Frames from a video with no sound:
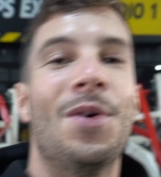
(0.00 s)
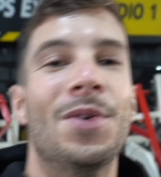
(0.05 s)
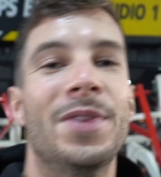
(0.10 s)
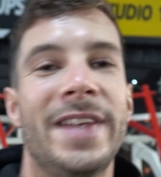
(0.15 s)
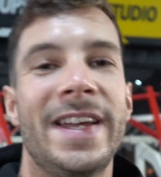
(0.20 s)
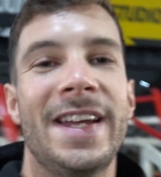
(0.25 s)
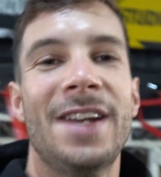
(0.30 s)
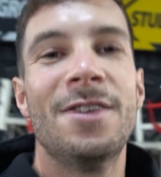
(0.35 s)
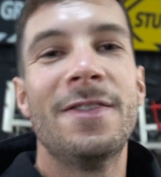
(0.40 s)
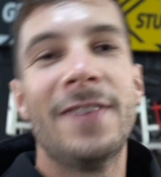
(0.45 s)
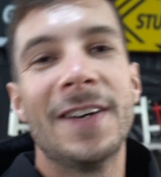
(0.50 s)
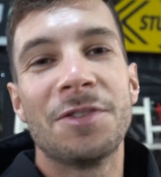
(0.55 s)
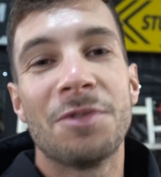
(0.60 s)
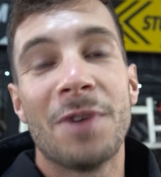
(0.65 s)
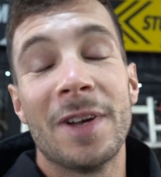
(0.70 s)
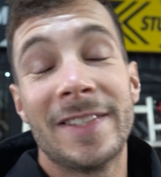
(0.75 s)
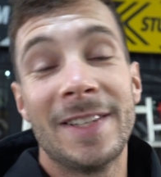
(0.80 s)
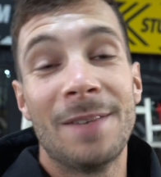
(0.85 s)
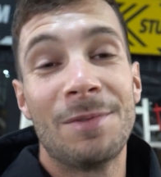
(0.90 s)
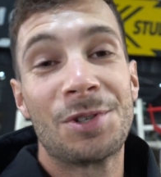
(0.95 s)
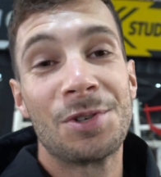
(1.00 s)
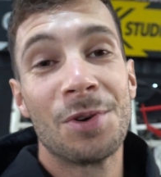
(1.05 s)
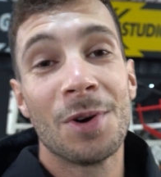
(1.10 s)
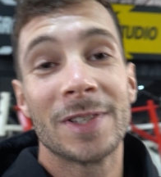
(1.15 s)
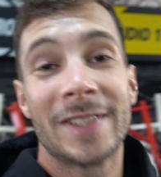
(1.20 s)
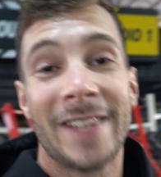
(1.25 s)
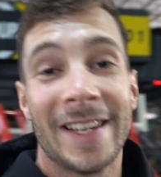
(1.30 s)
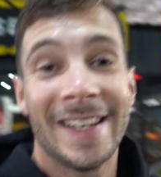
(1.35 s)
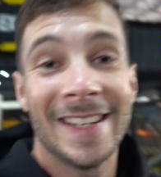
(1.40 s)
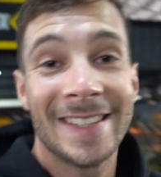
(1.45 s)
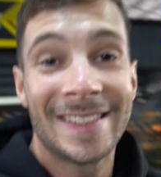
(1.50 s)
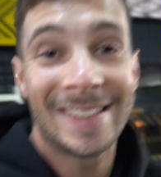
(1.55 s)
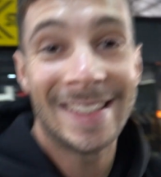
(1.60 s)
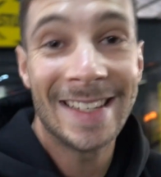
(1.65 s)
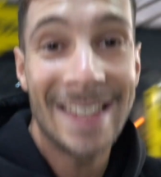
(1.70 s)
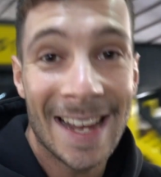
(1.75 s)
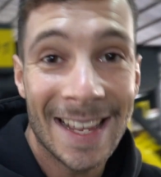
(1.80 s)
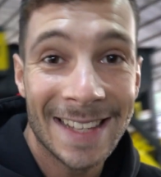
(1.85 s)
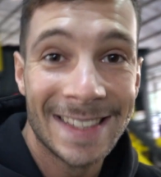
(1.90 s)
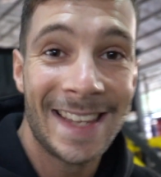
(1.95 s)
On est le 23e jour, ça y est,
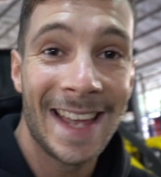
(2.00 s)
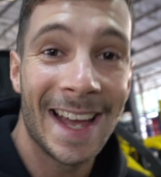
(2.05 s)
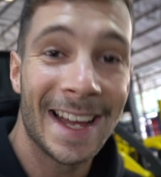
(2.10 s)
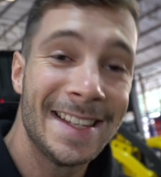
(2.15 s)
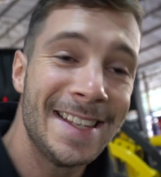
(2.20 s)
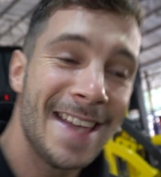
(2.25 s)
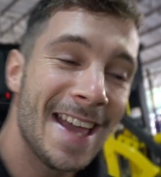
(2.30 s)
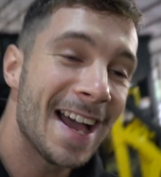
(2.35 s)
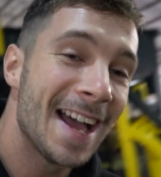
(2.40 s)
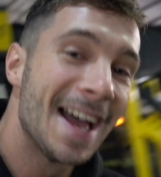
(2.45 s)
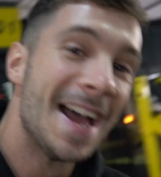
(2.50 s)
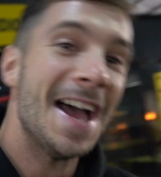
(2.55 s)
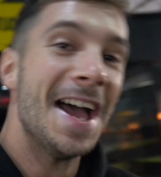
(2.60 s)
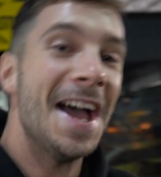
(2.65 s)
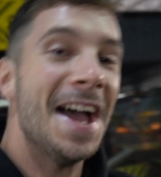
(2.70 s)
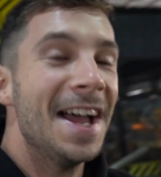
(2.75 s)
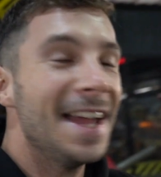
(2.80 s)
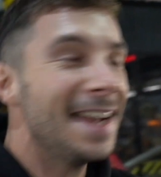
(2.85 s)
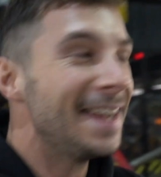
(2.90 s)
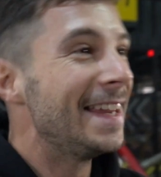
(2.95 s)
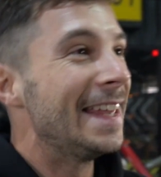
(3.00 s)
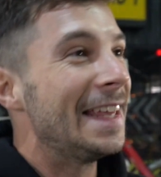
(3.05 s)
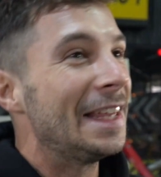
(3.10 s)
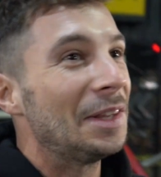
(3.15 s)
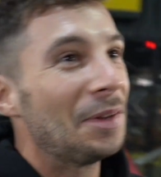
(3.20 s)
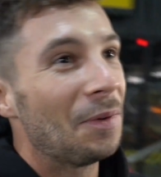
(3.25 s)
c'est la dernière ligne